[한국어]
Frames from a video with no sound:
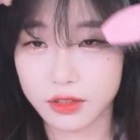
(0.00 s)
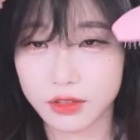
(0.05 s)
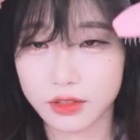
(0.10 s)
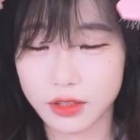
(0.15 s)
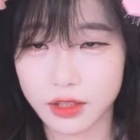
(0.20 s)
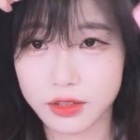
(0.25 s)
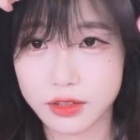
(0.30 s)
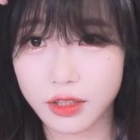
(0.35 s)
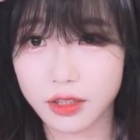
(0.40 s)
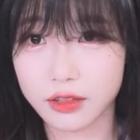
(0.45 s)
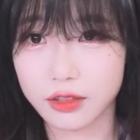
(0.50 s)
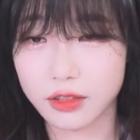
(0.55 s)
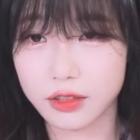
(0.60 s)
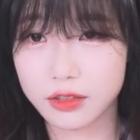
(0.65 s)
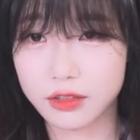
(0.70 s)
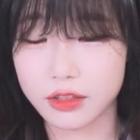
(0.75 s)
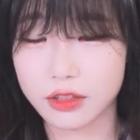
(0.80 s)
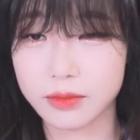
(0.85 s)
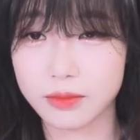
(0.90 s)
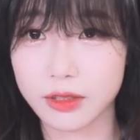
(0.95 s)
세상에.
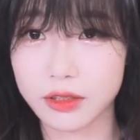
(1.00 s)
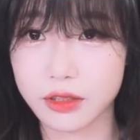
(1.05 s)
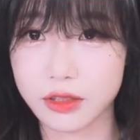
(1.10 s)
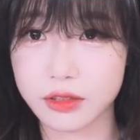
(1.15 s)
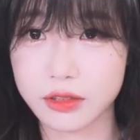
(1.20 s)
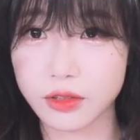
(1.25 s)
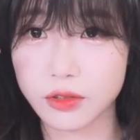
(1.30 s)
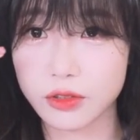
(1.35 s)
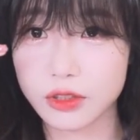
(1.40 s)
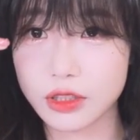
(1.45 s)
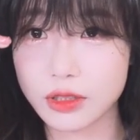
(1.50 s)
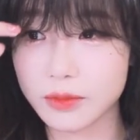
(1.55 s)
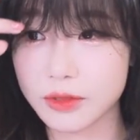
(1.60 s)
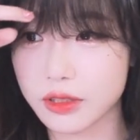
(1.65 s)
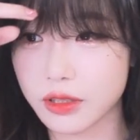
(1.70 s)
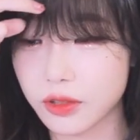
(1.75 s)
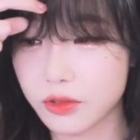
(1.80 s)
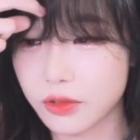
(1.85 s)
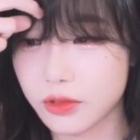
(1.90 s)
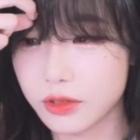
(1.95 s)
그치만 나 진짜 열심히
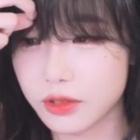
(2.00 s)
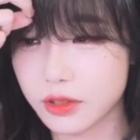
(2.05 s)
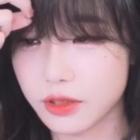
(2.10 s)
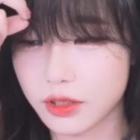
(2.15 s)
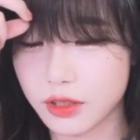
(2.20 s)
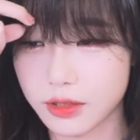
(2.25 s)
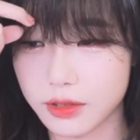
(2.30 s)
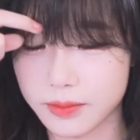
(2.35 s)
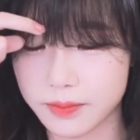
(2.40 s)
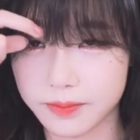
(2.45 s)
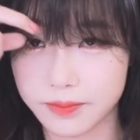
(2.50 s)
다녔는데.